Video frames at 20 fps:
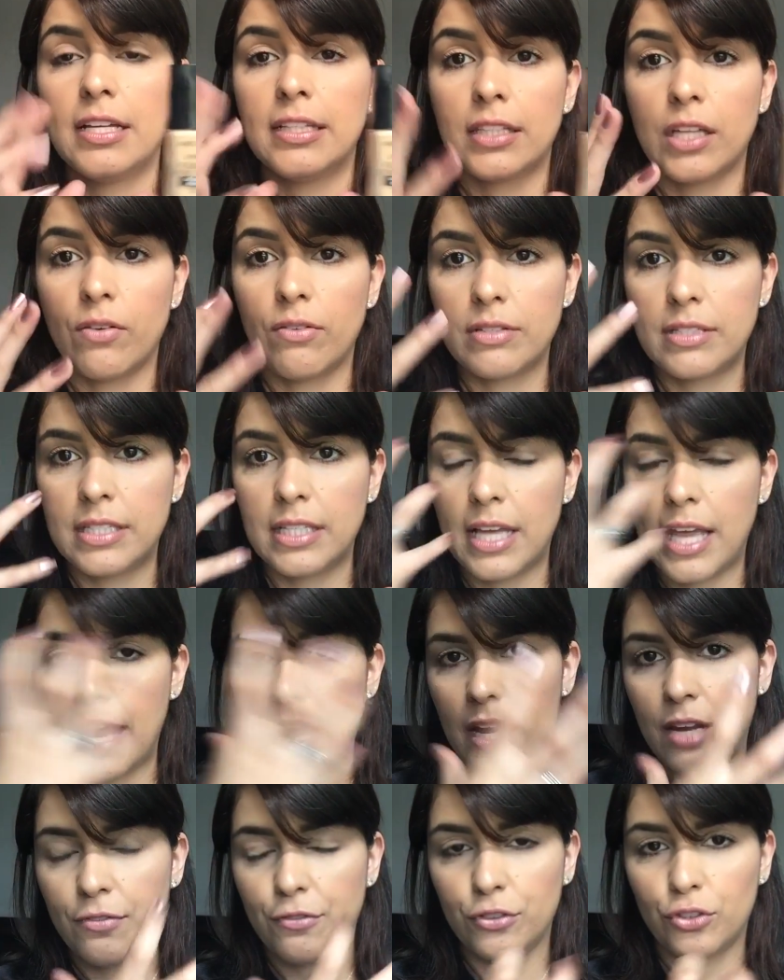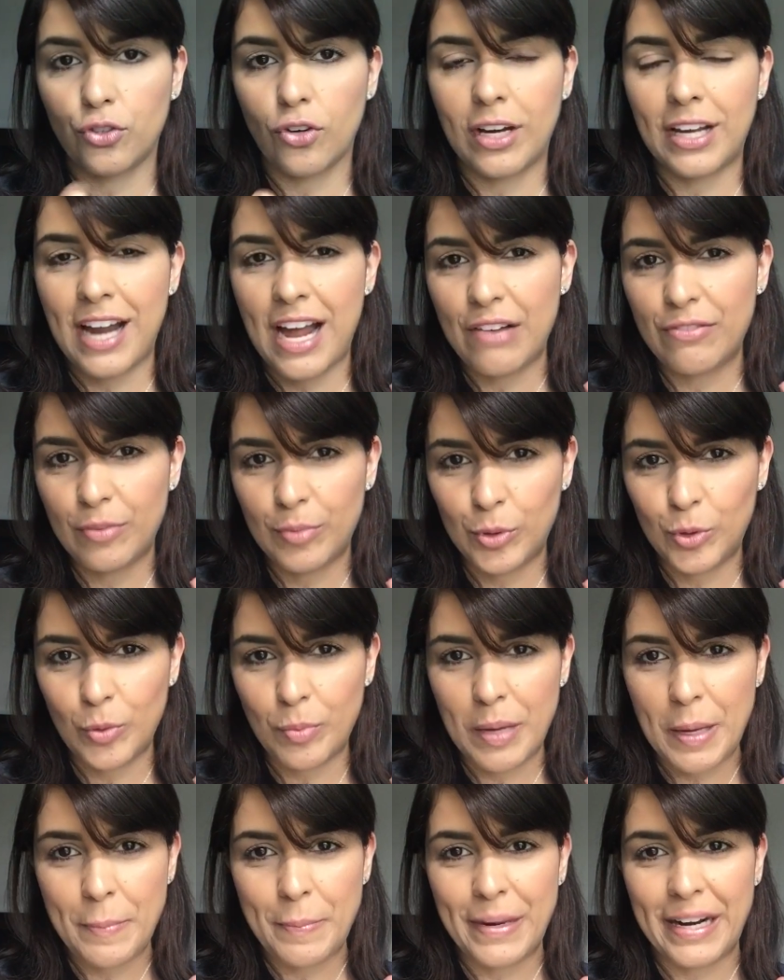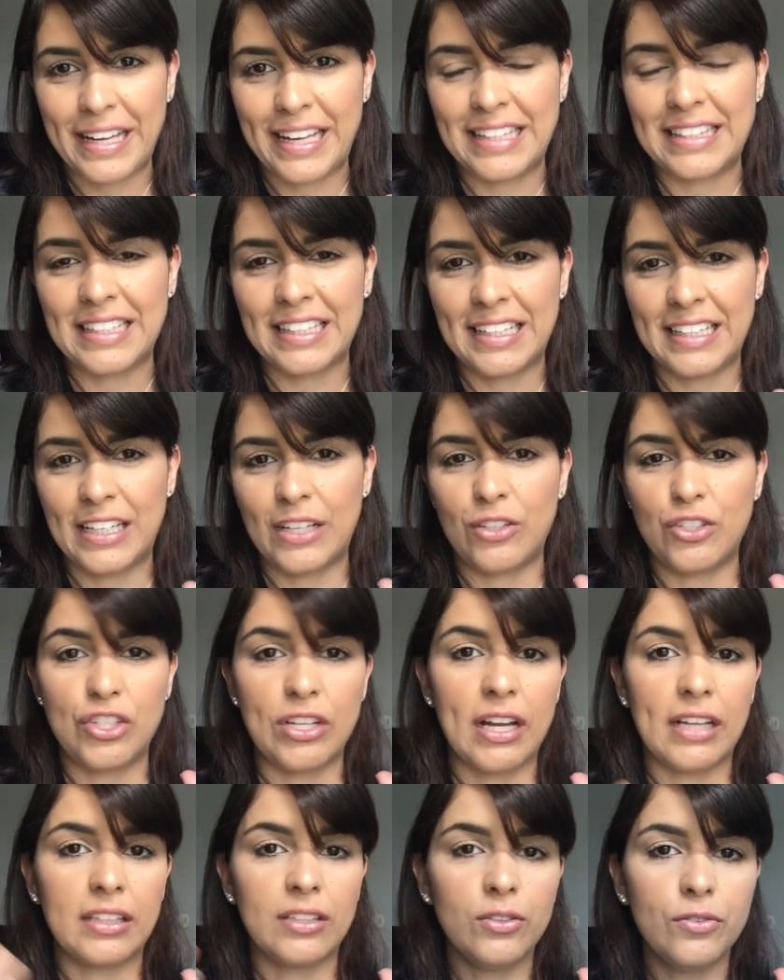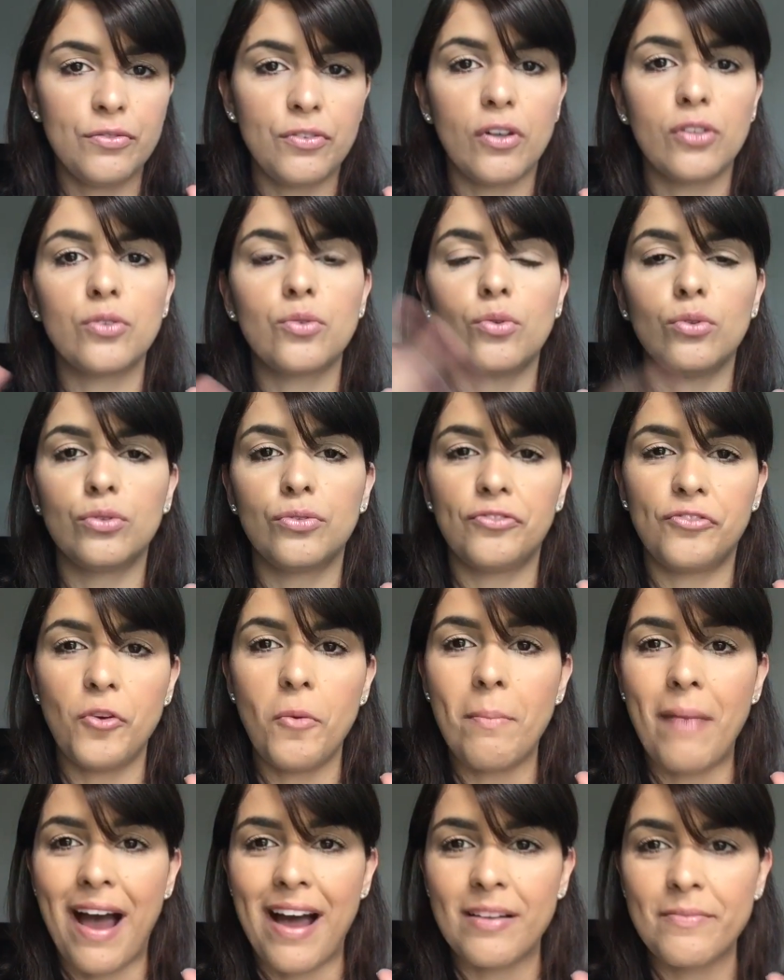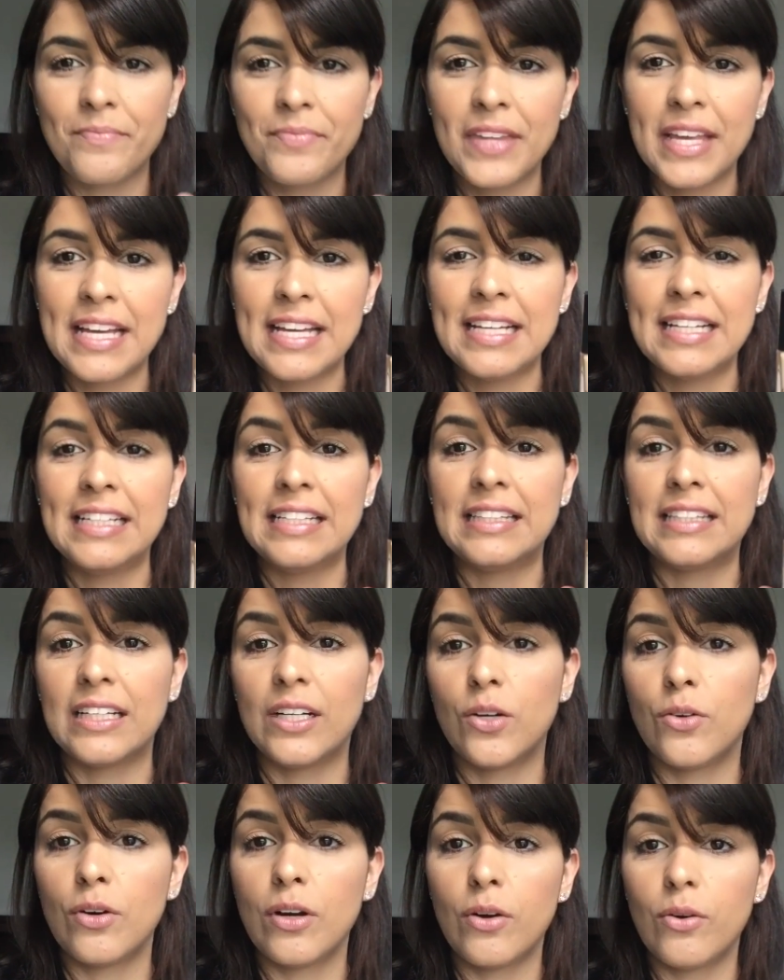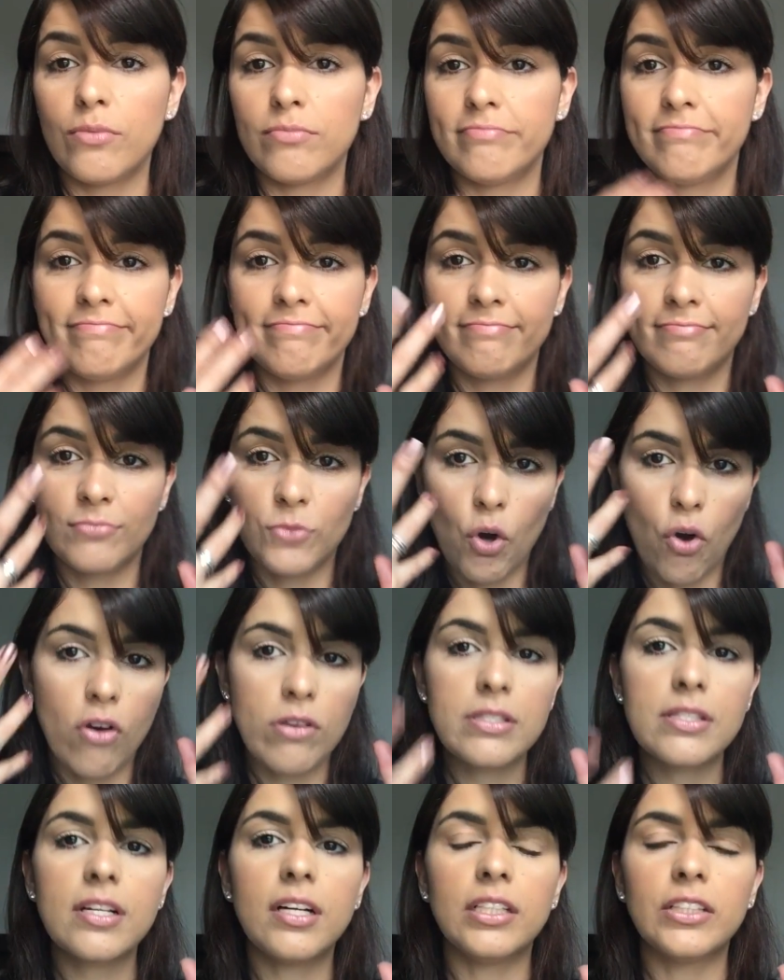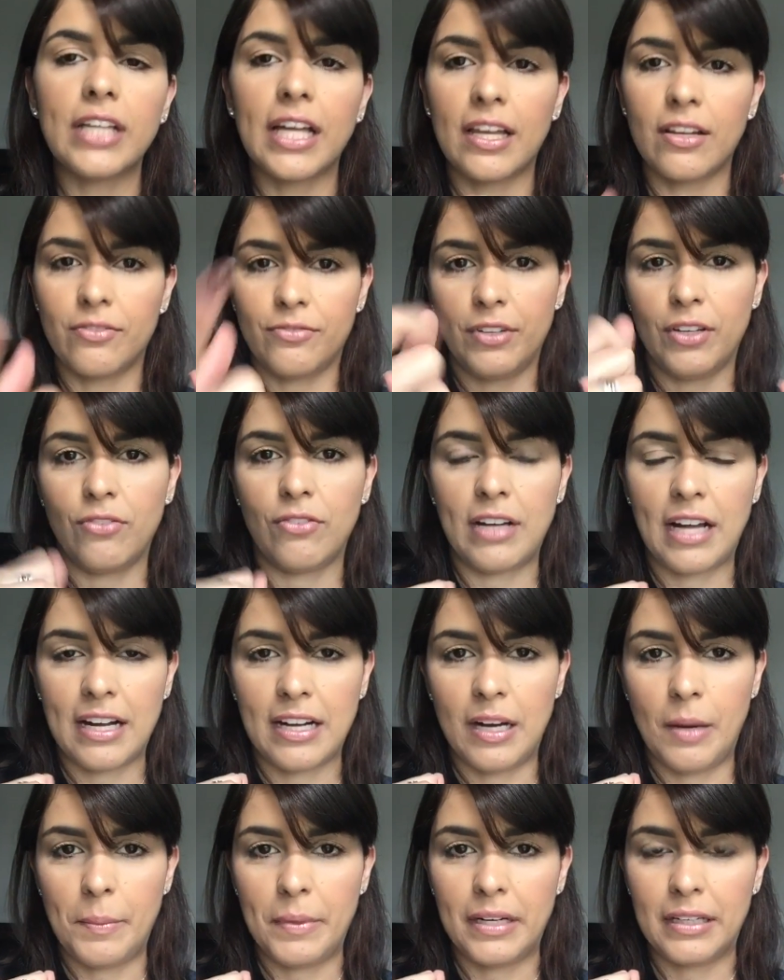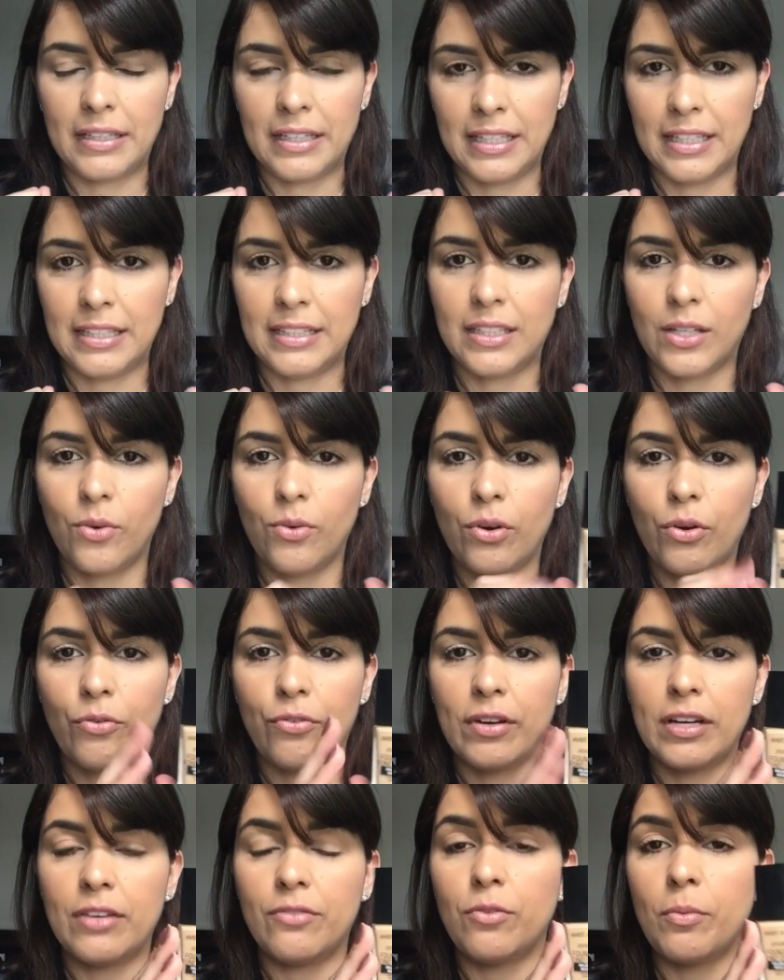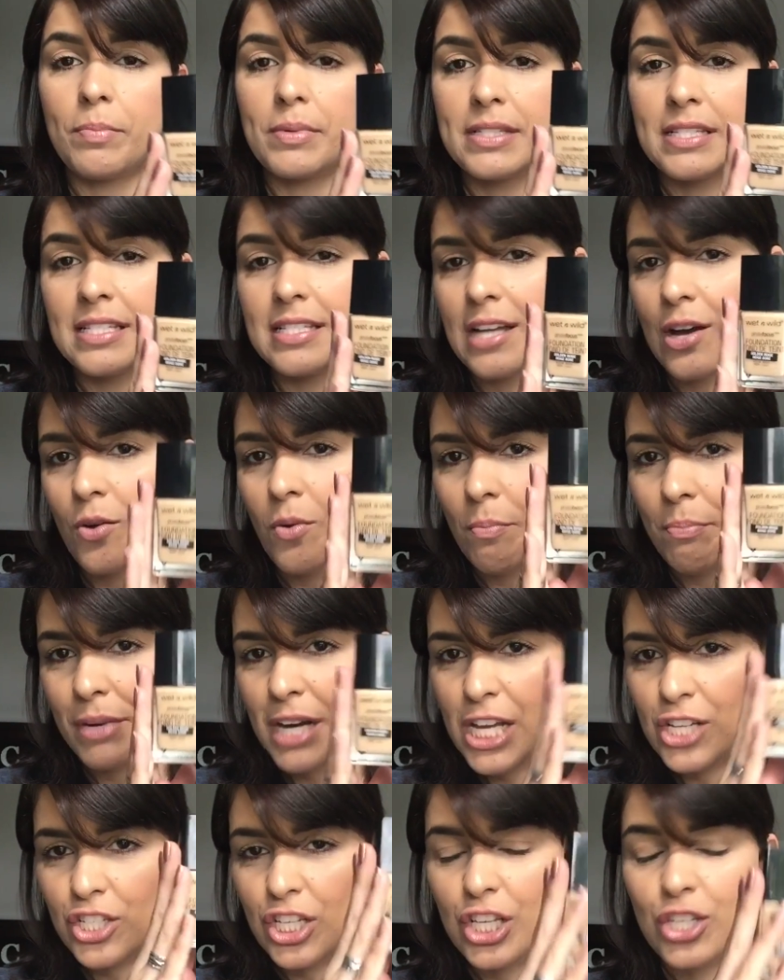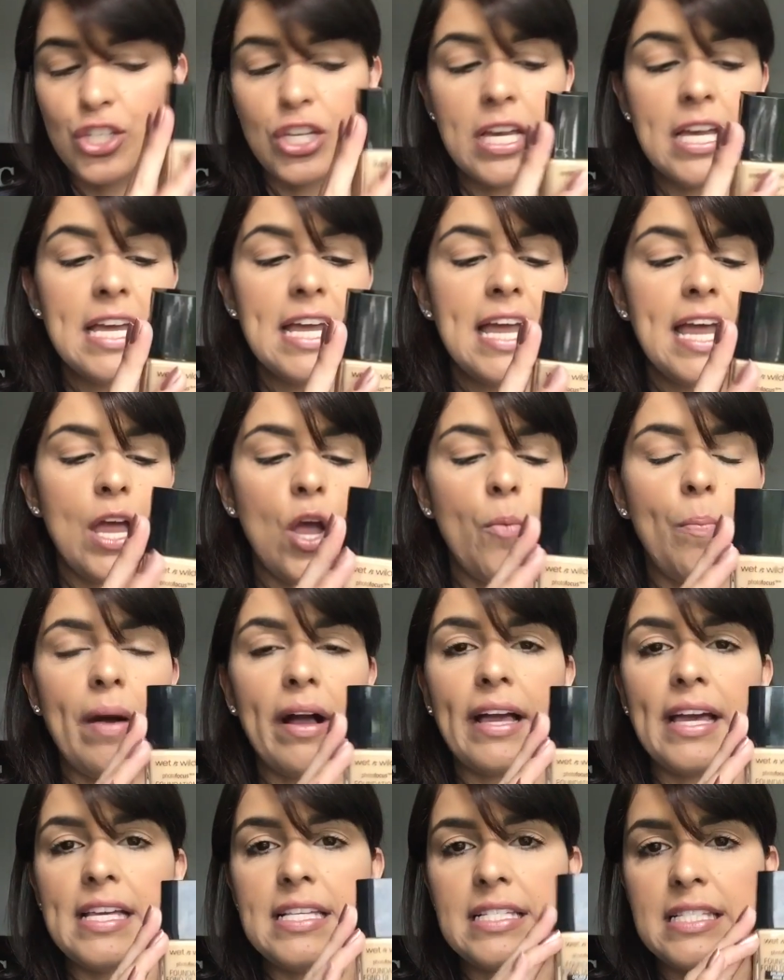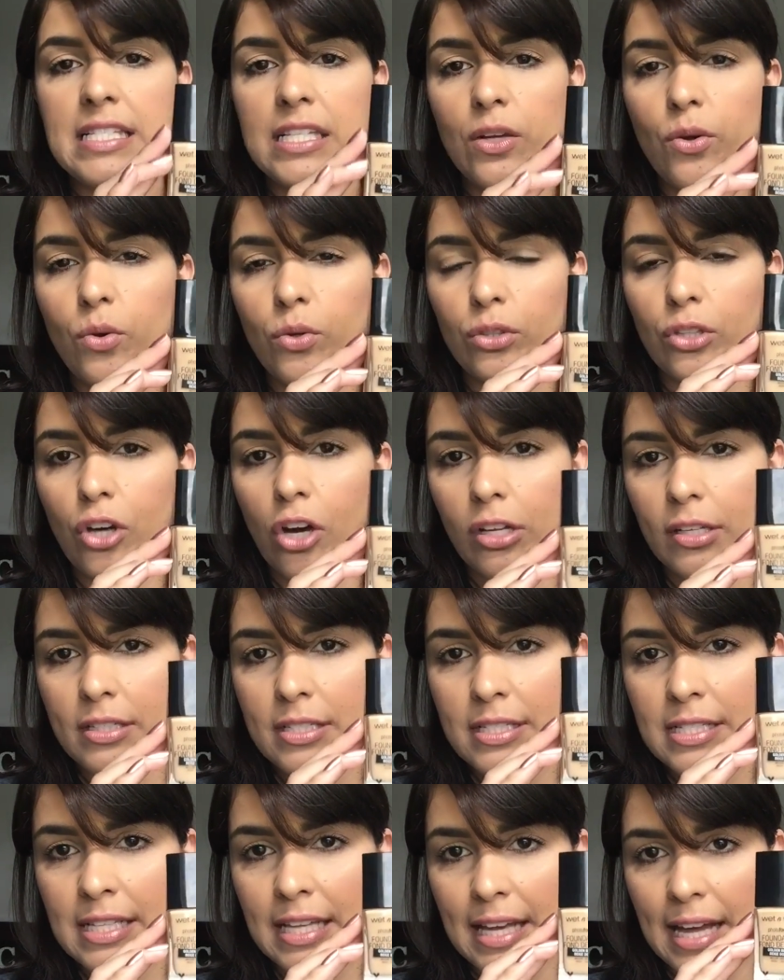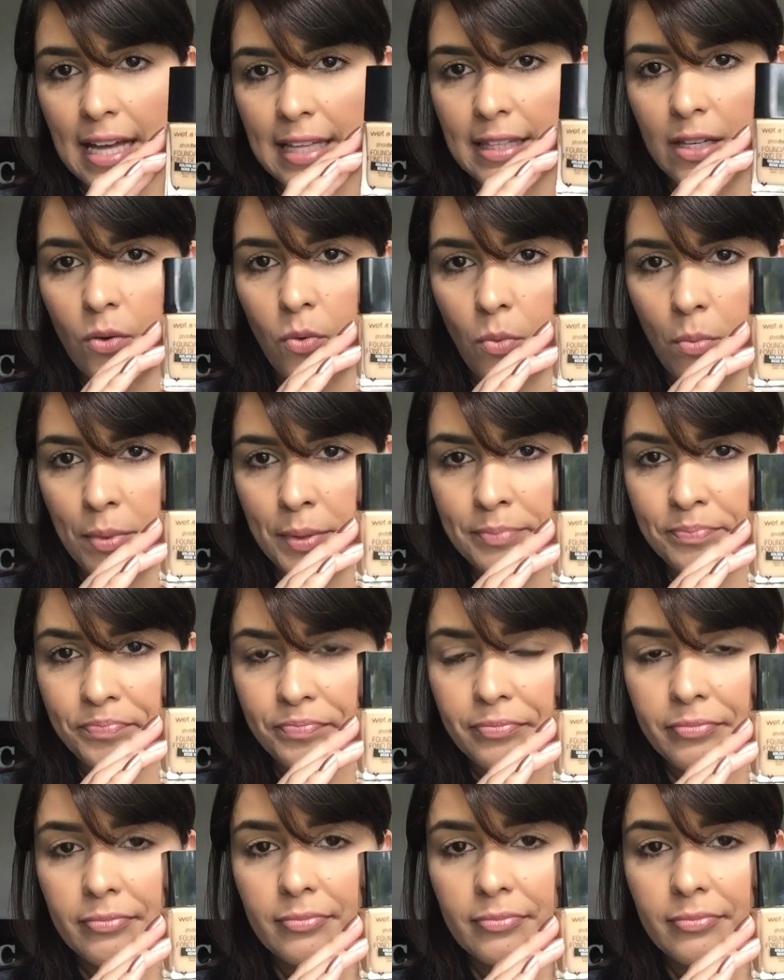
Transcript: Então, assim, ela fotografa muito bem para quem tá querendo tirar tanto foto quanto filmar. Então, eu tô gostando dela vendo na câmera aqui. Então, eu falei, vou precisar comprar, gente. Eu paguei 5 dólares em cada uma.